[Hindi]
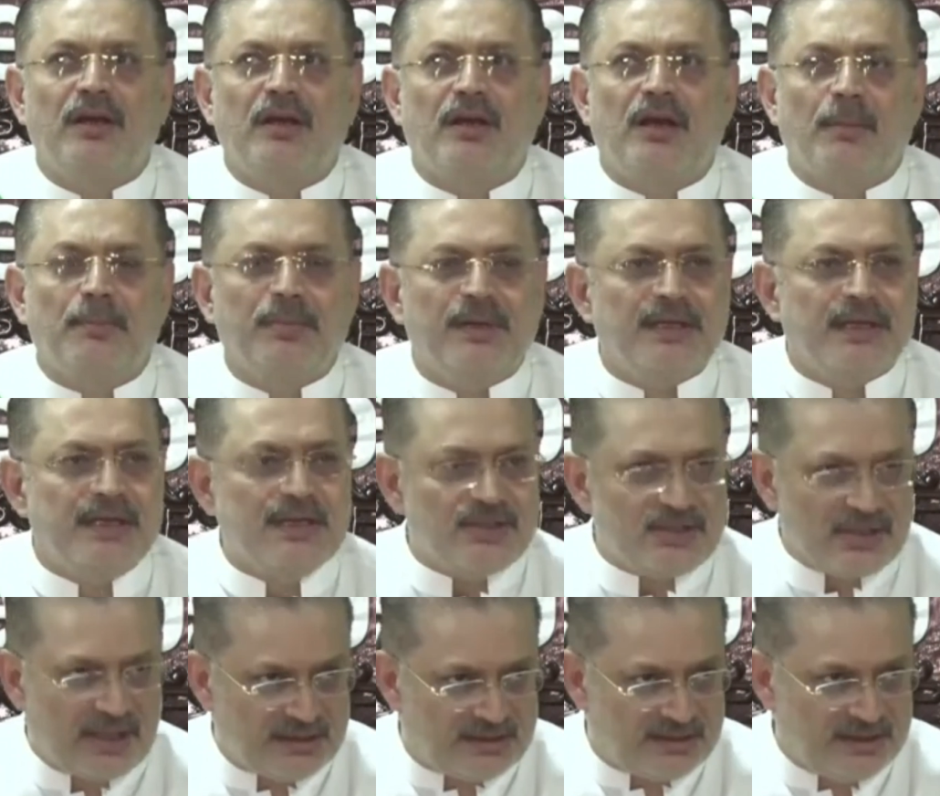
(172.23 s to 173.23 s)
कभी नहीं
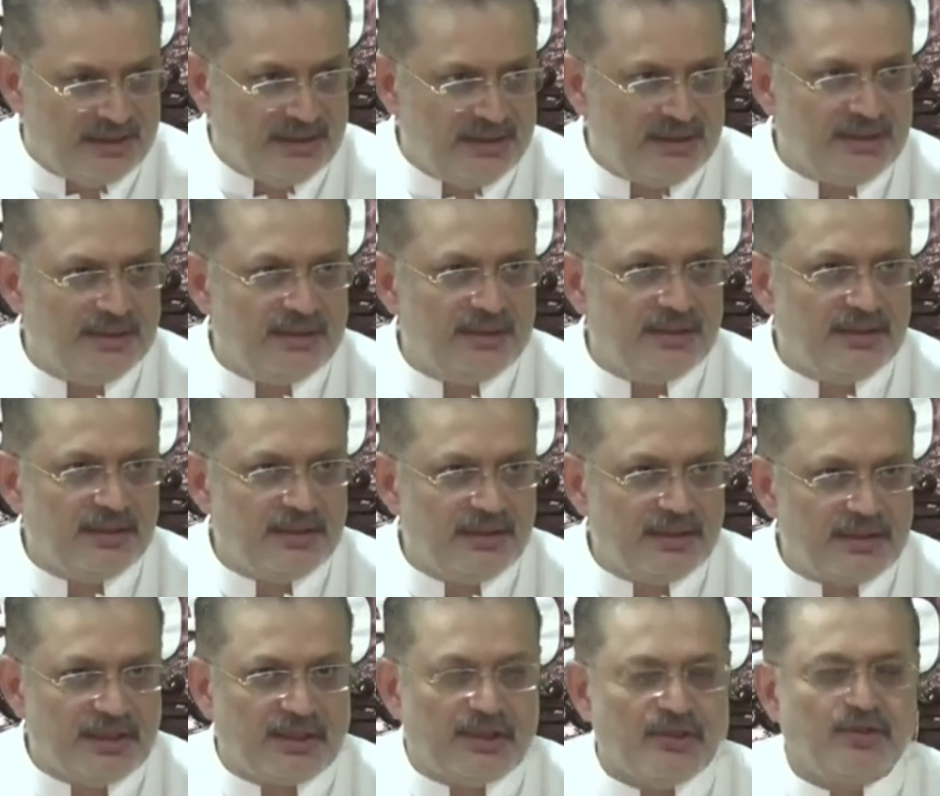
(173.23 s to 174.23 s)
चाहती
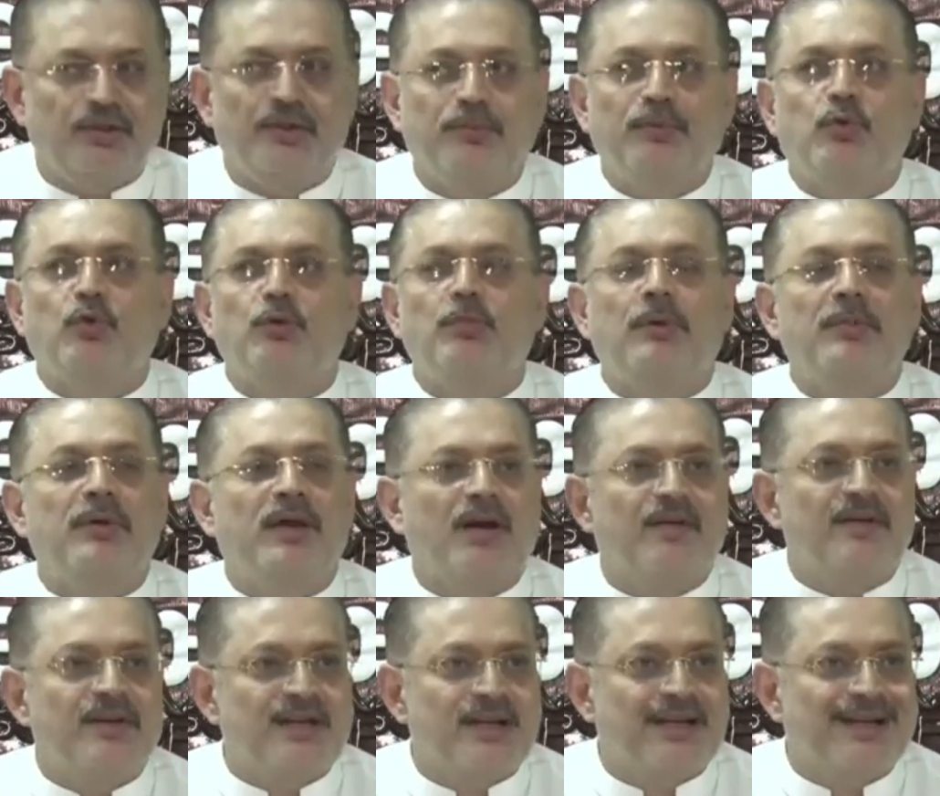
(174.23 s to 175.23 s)
कि किसी भी सूबे में
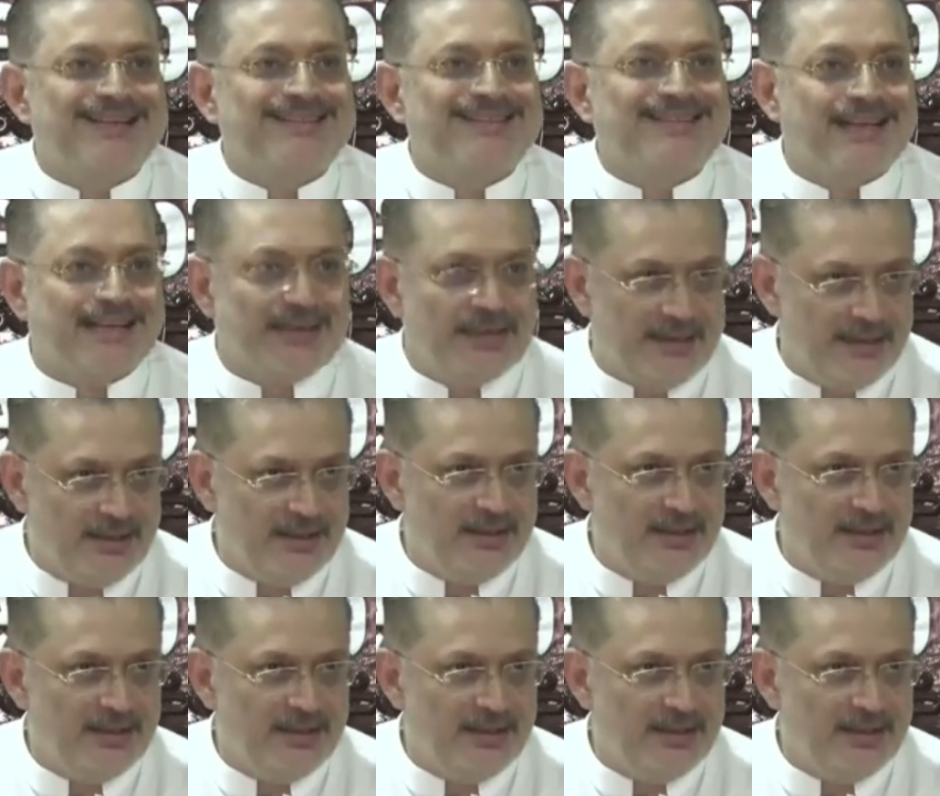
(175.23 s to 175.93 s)
गवर्नर आज लगे